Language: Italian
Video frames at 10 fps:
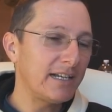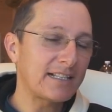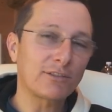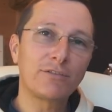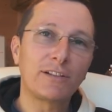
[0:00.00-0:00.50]
è
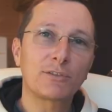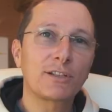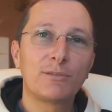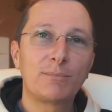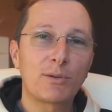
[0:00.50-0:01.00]
stato il fatto che
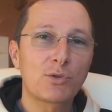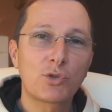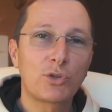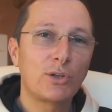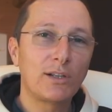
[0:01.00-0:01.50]
non
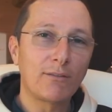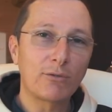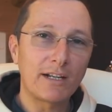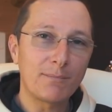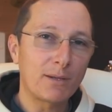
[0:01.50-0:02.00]
posso lavorare in